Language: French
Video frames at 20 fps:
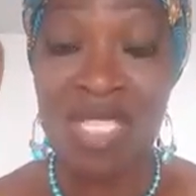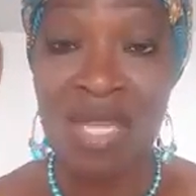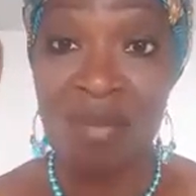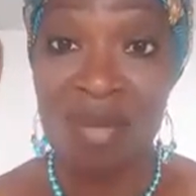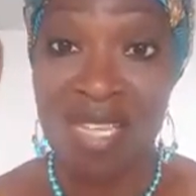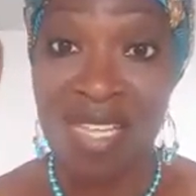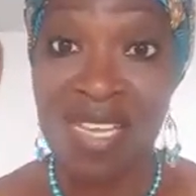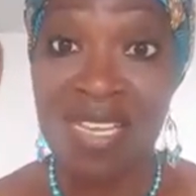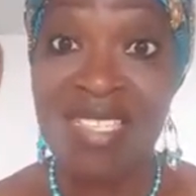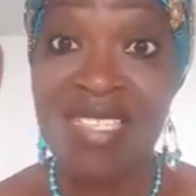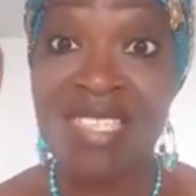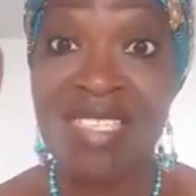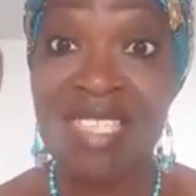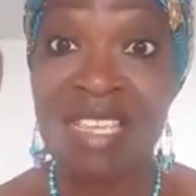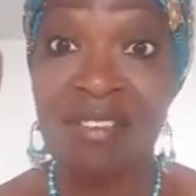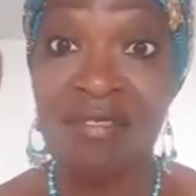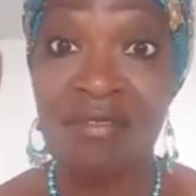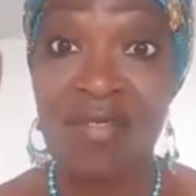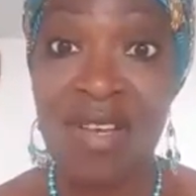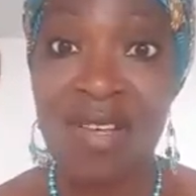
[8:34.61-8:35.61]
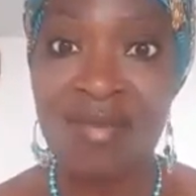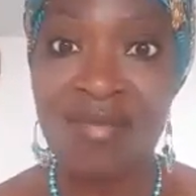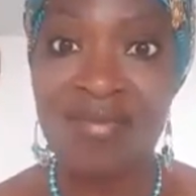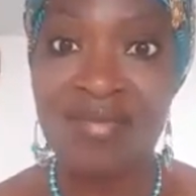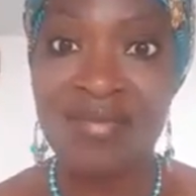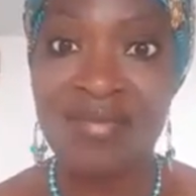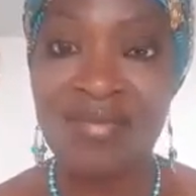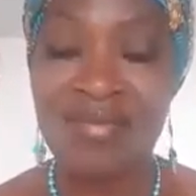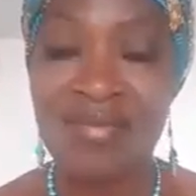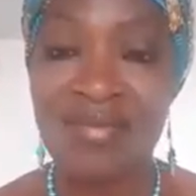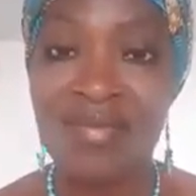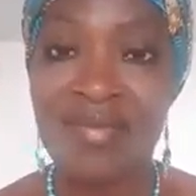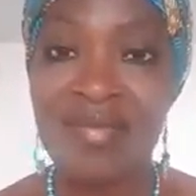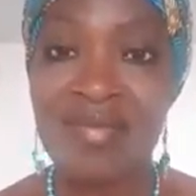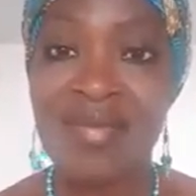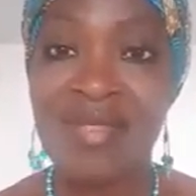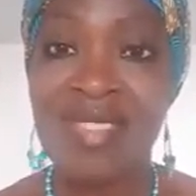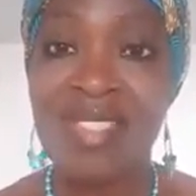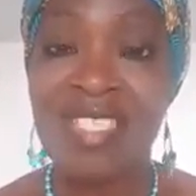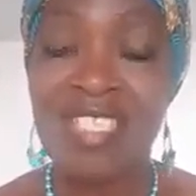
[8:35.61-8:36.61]
Mais quand ils étaient enfants,
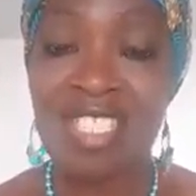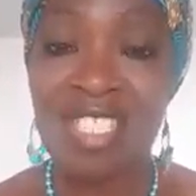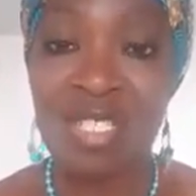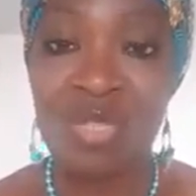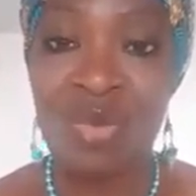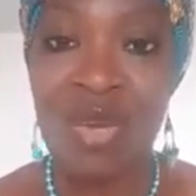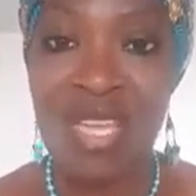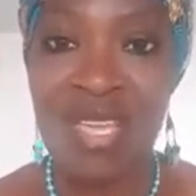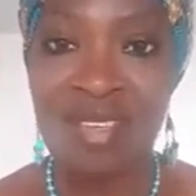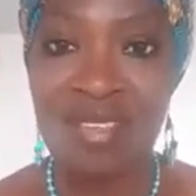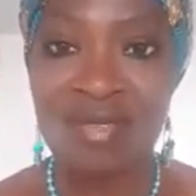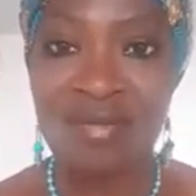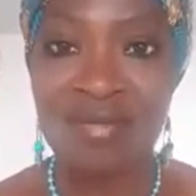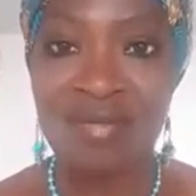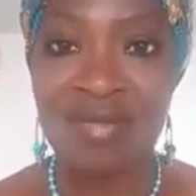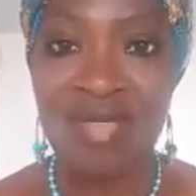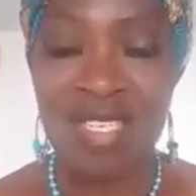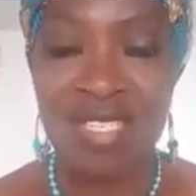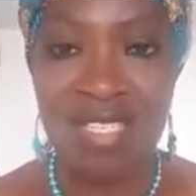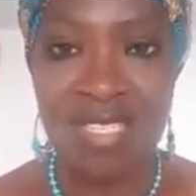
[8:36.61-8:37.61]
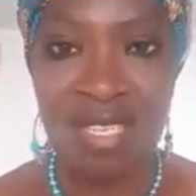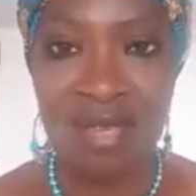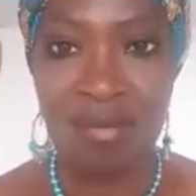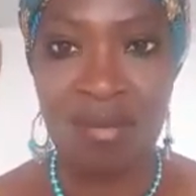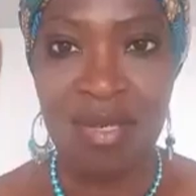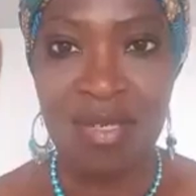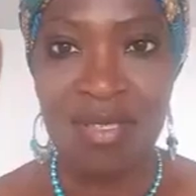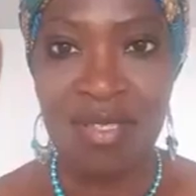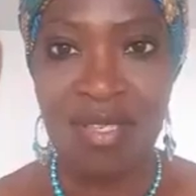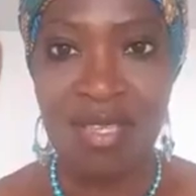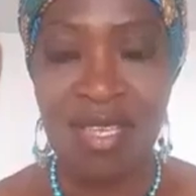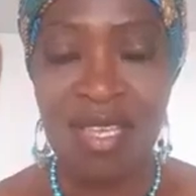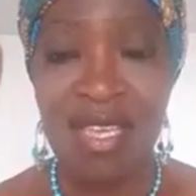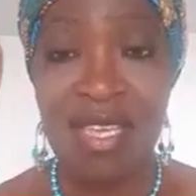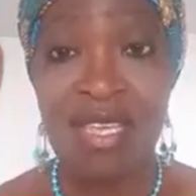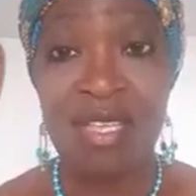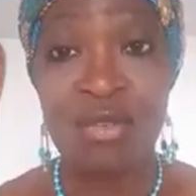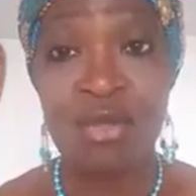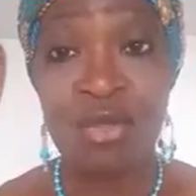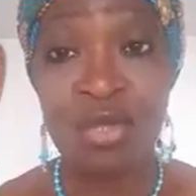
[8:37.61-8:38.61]
ils jouaient ensemble.
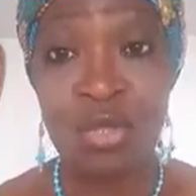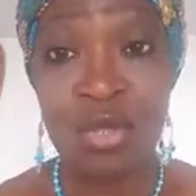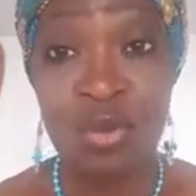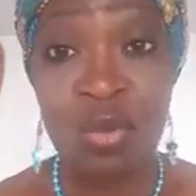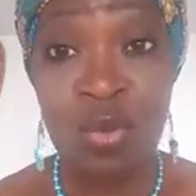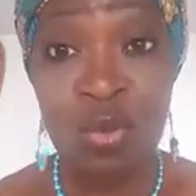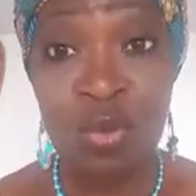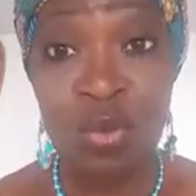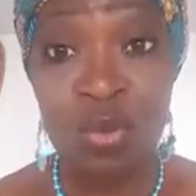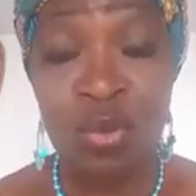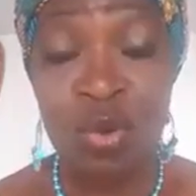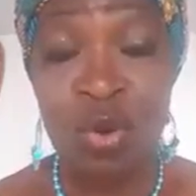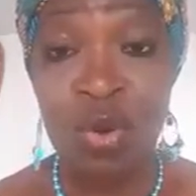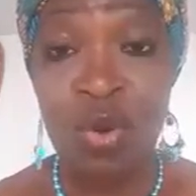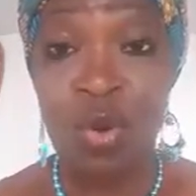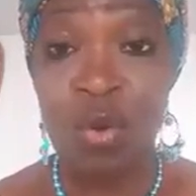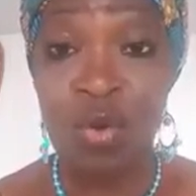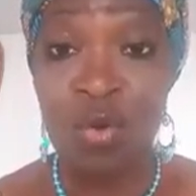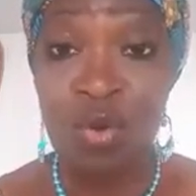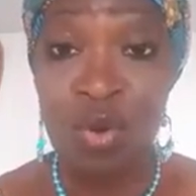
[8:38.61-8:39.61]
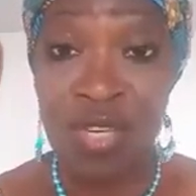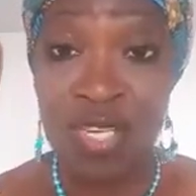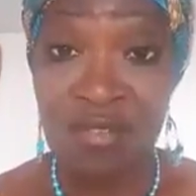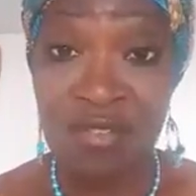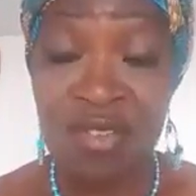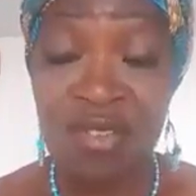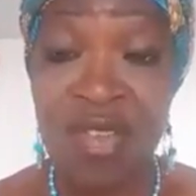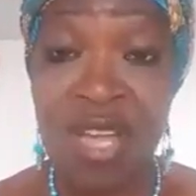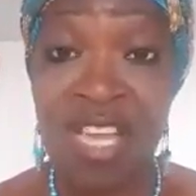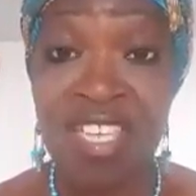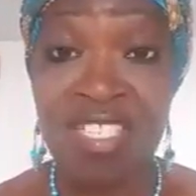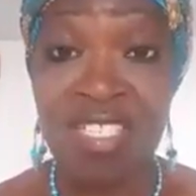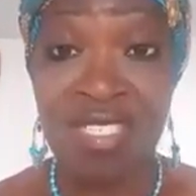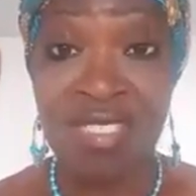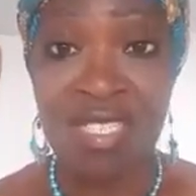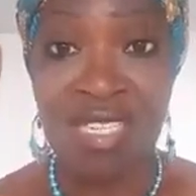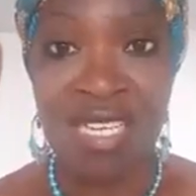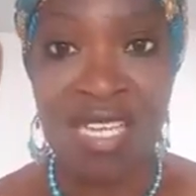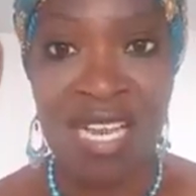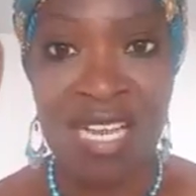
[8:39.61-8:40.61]
Et le jour où on est venu
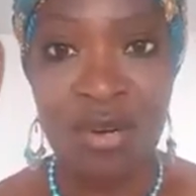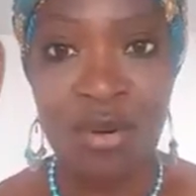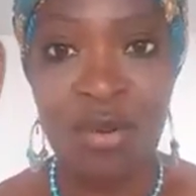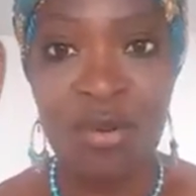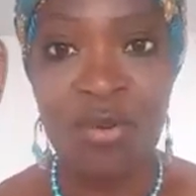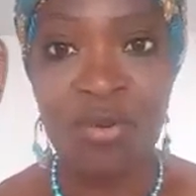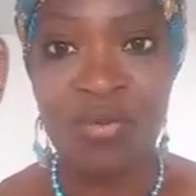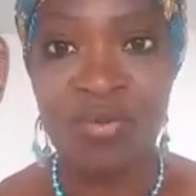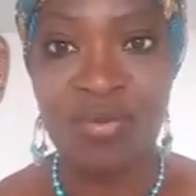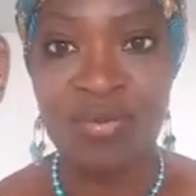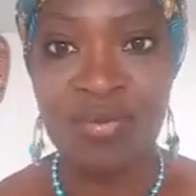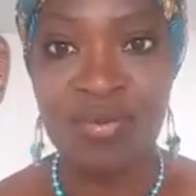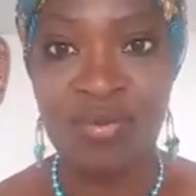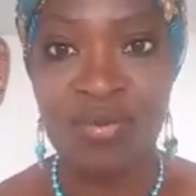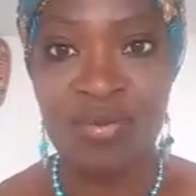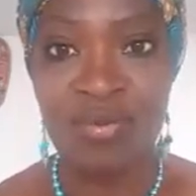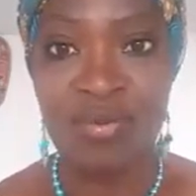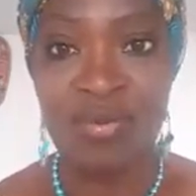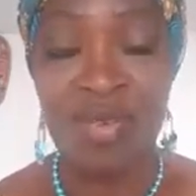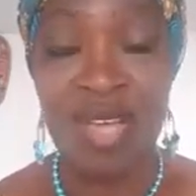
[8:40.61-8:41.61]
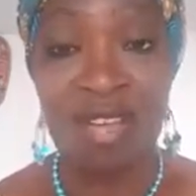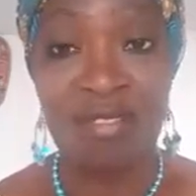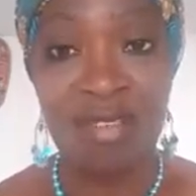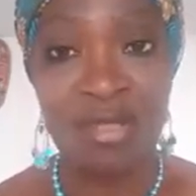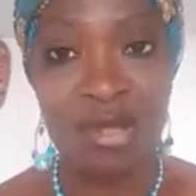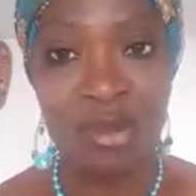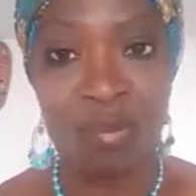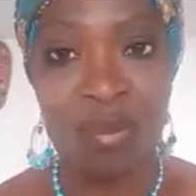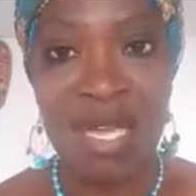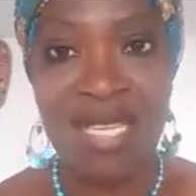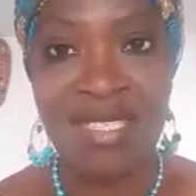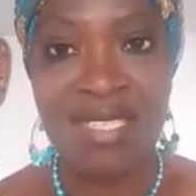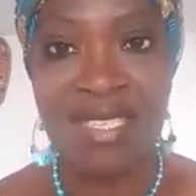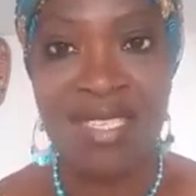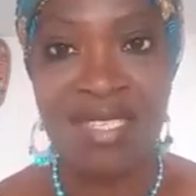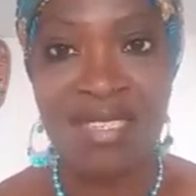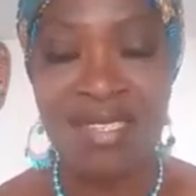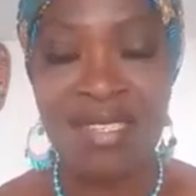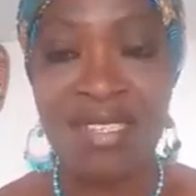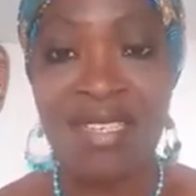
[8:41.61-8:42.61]
acheter Calo, avant de
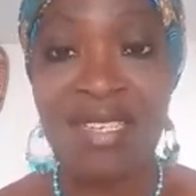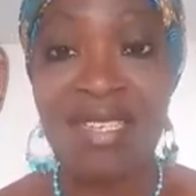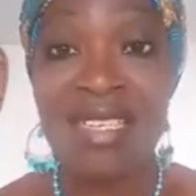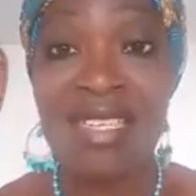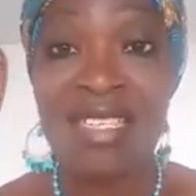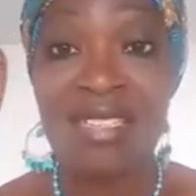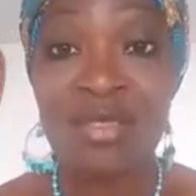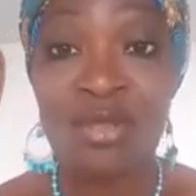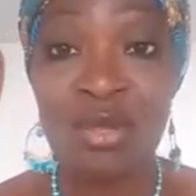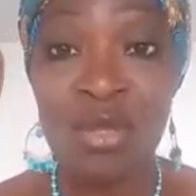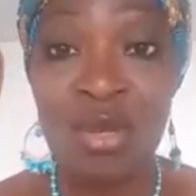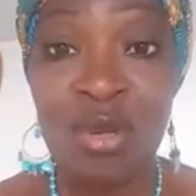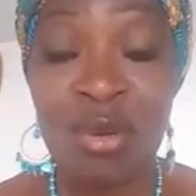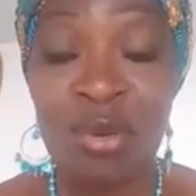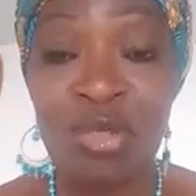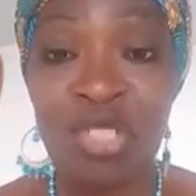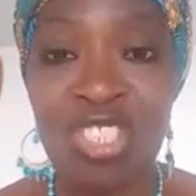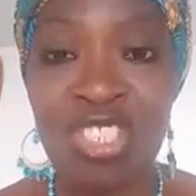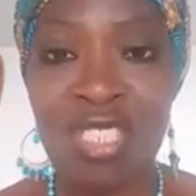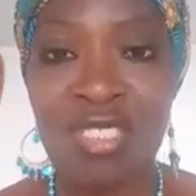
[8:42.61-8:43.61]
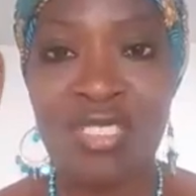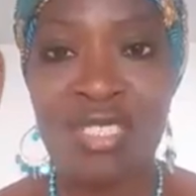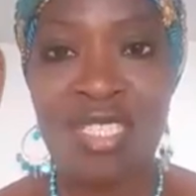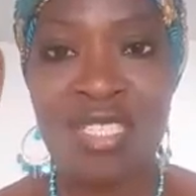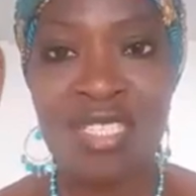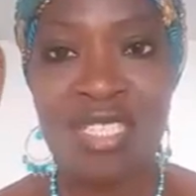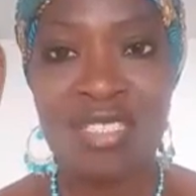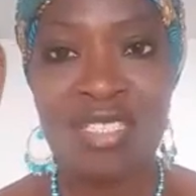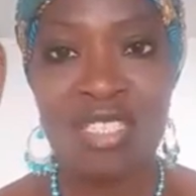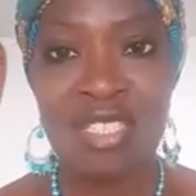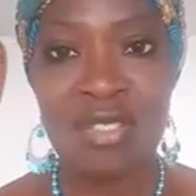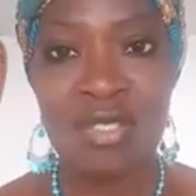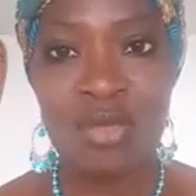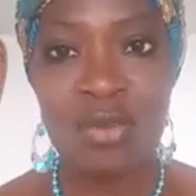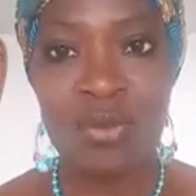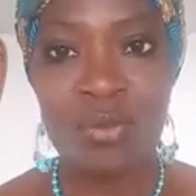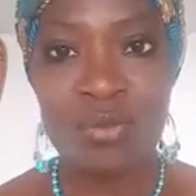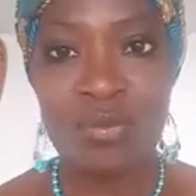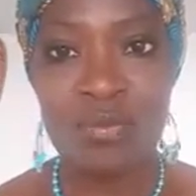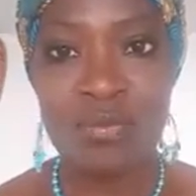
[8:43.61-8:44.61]
partir, les deux ont chanté cette
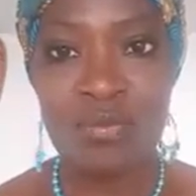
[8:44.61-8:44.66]
chanson.